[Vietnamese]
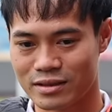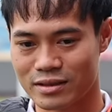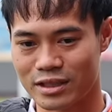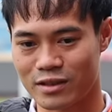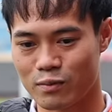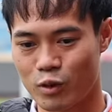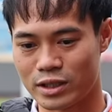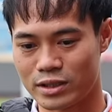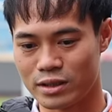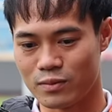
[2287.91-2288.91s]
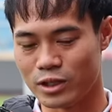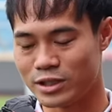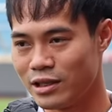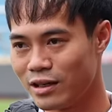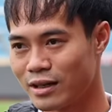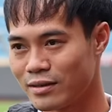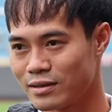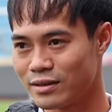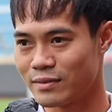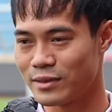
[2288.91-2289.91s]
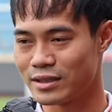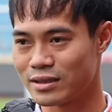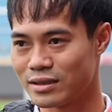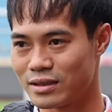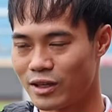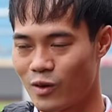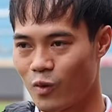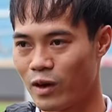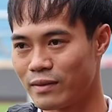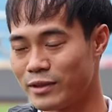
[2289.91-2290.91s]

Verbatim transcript: chỉ có buổi từ buổi trưa trước khi mình đi ngủ ấy,